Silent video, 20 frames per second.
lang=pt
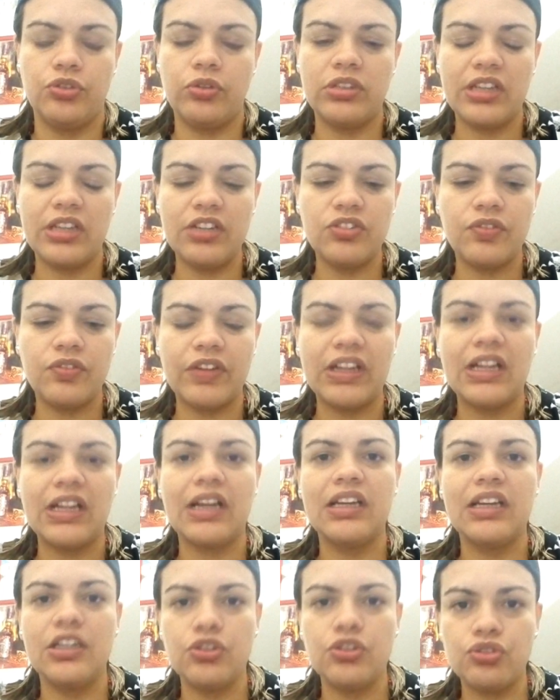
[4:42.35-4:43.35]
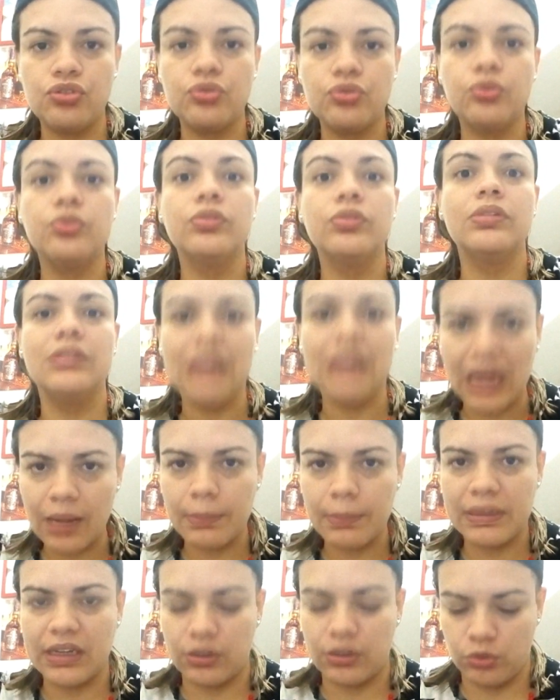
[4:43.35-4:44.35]
Quando a gente fala Exu da
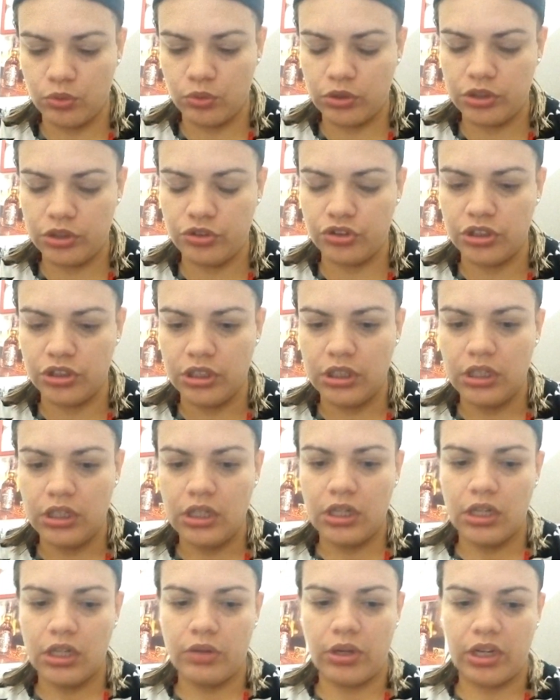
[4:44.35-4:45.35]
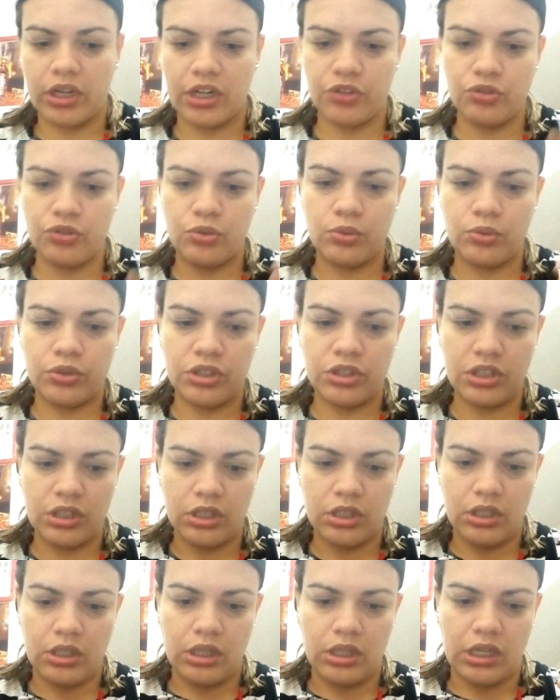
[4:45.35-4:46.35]
meia-noite, eu acredito
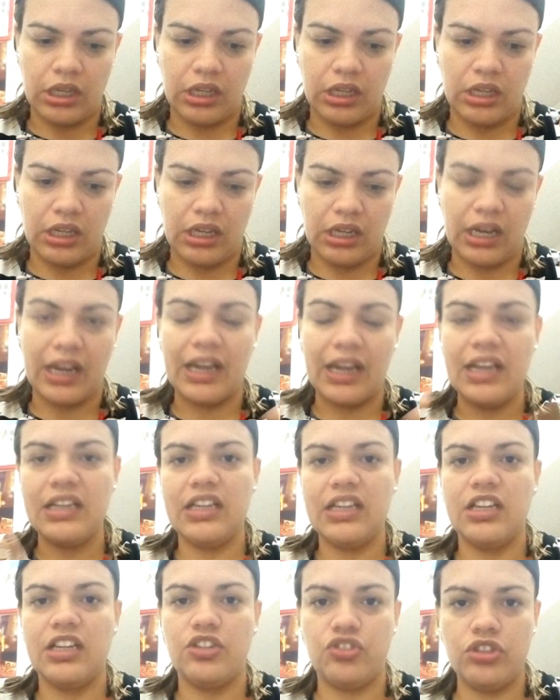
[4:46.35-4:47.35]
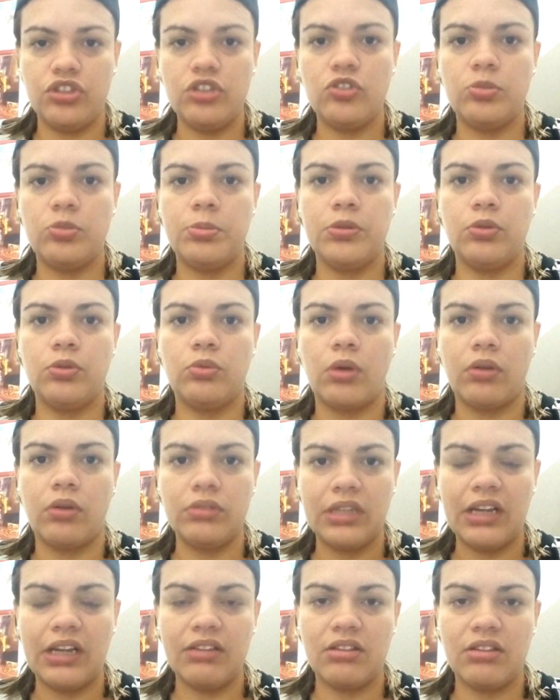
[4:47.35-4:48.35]
que é, a energia
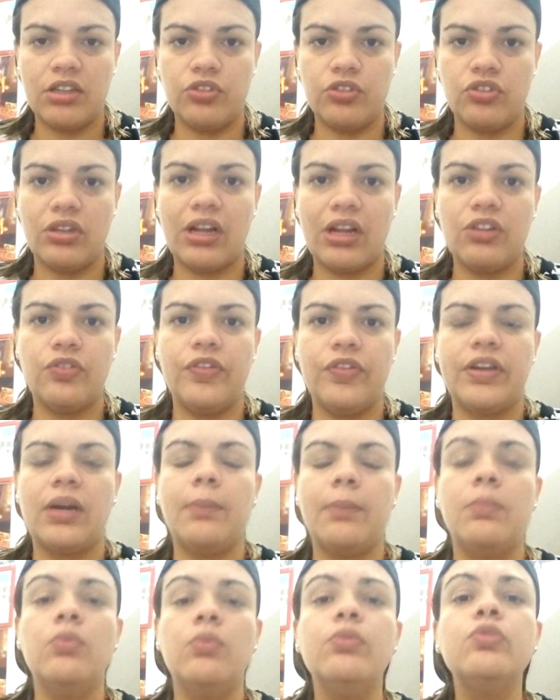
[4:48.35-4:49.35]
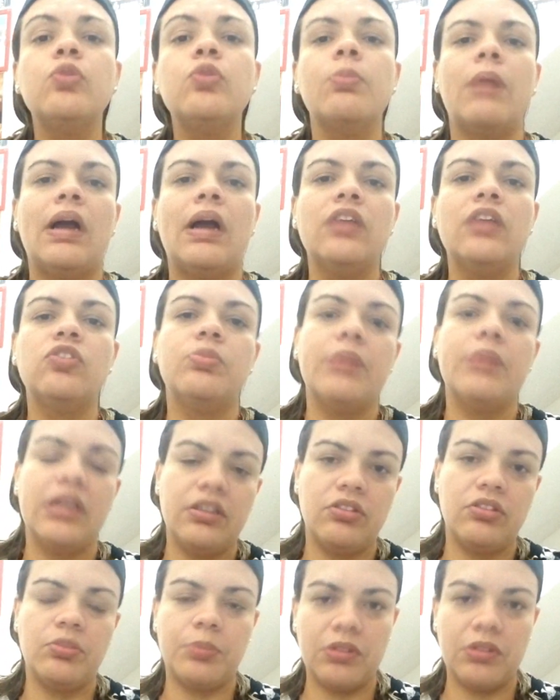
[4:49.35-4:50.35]
espiritual dessa entidade fica muito mais
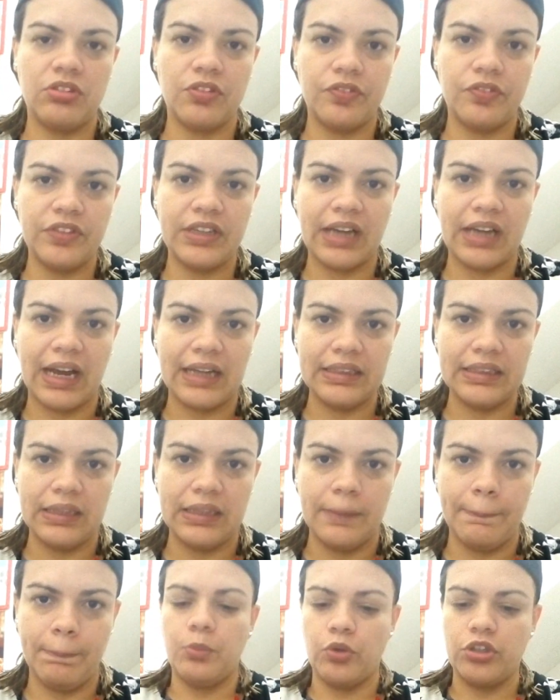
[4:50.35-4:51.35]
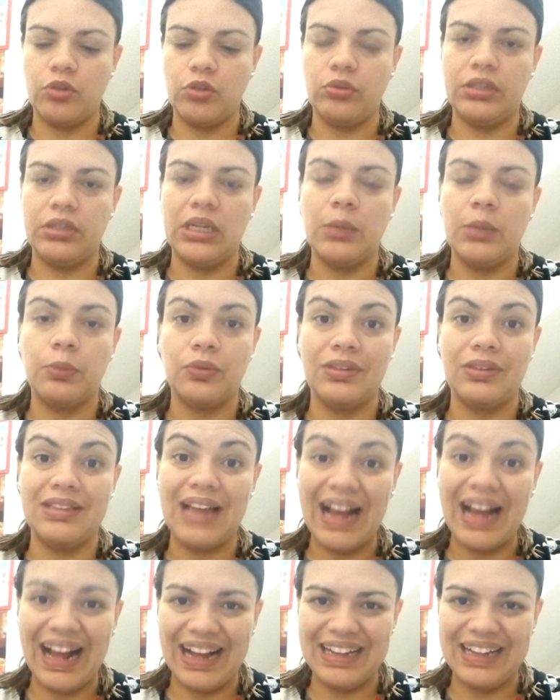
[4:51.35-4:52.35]
bem especificada, porque o termo
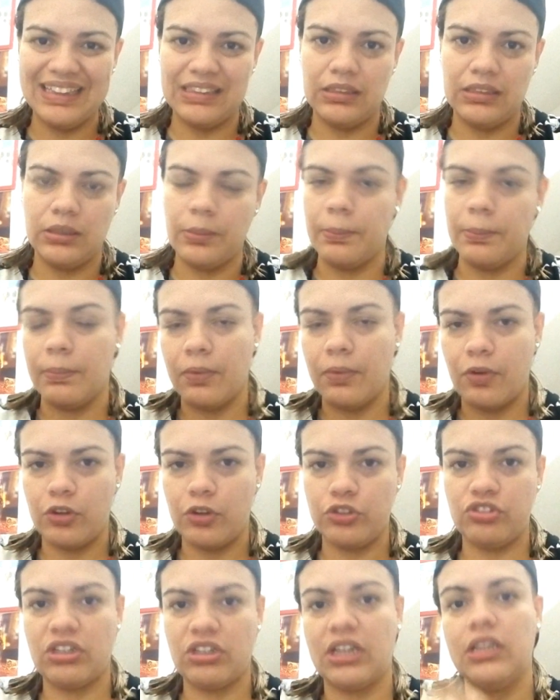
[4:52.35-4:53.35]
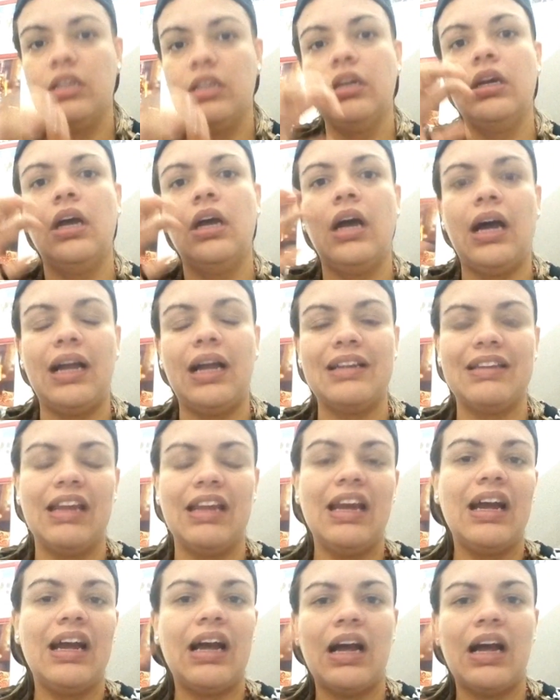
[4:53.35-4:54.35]
dar mostra
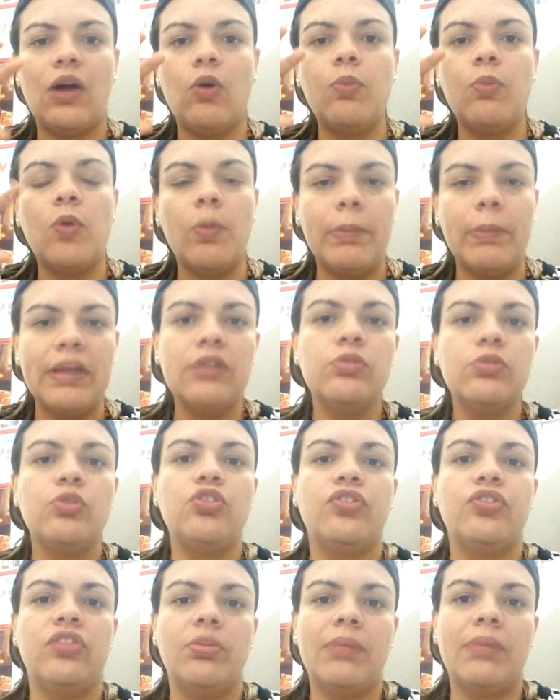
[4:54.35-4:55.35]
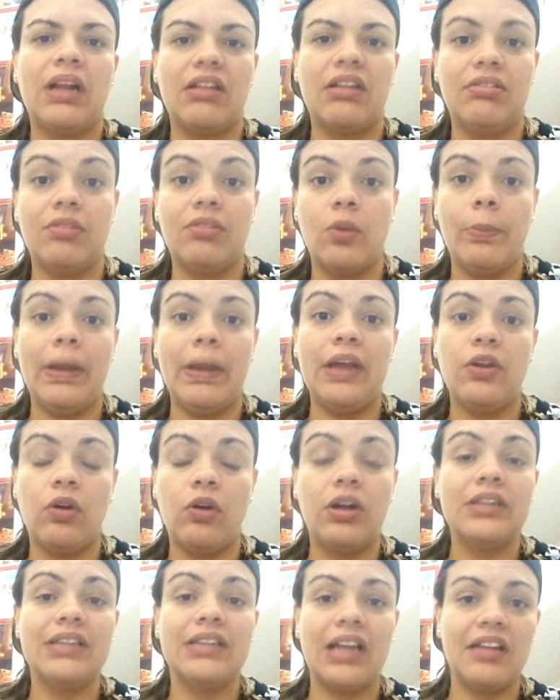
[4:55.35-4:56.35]
até o momento de vibração
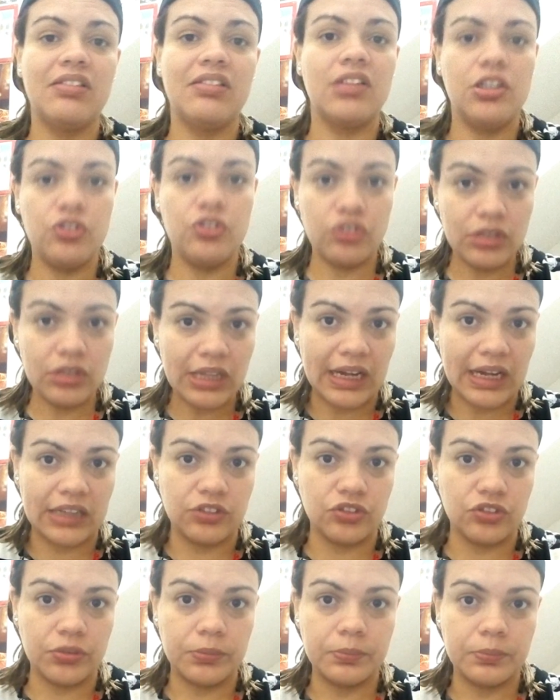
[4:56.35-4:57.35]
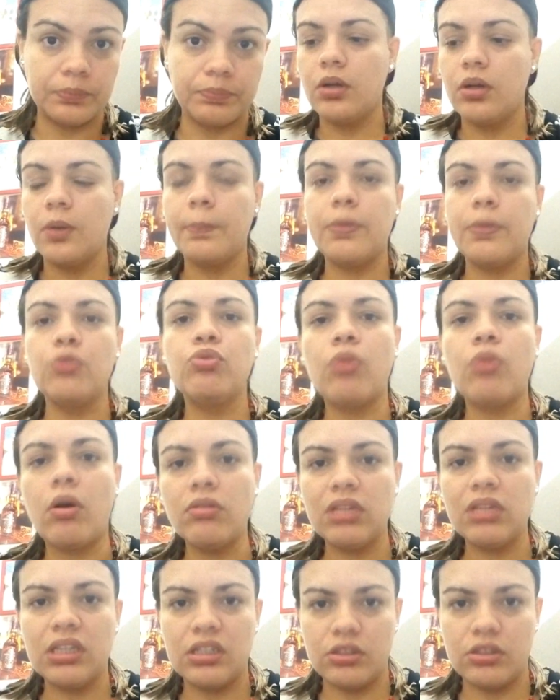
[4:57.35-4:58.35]
maior dessa entidade
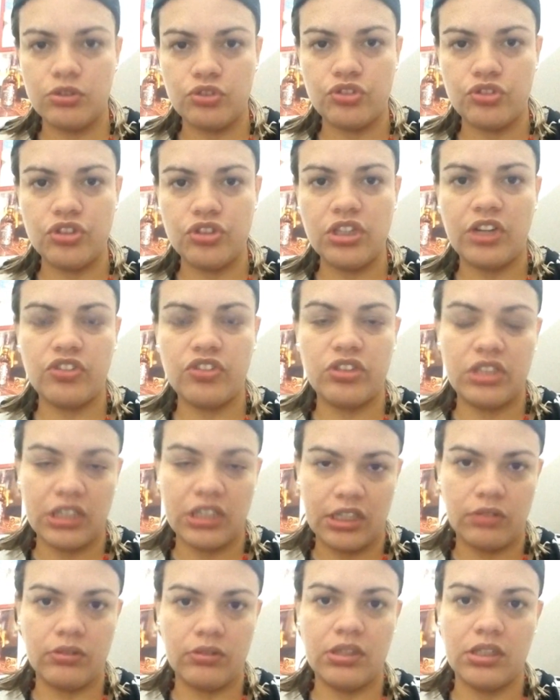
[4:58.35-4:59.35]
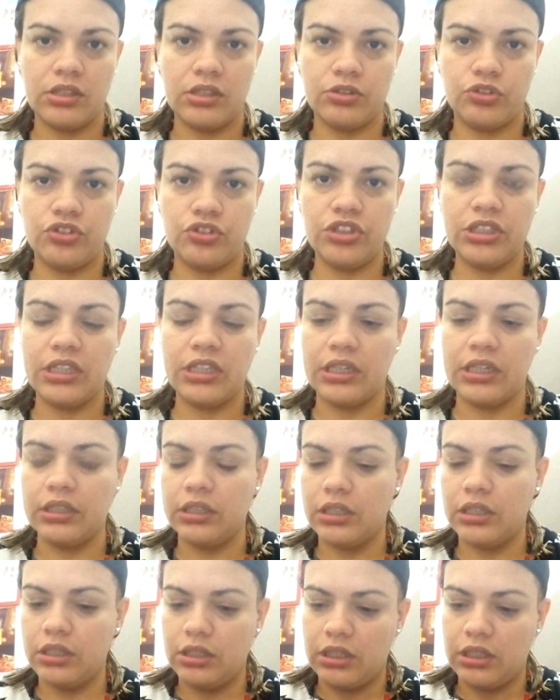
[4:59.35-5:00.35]
pessoal da antiga, de terreiro da
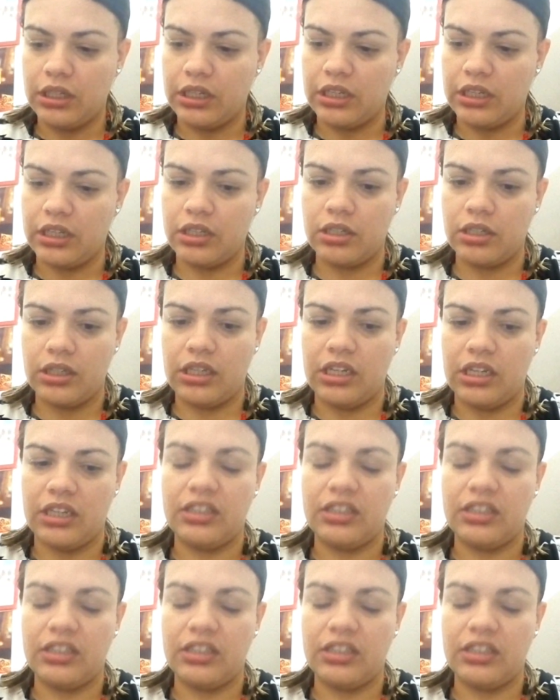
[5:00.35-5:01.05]
antiga, é, é,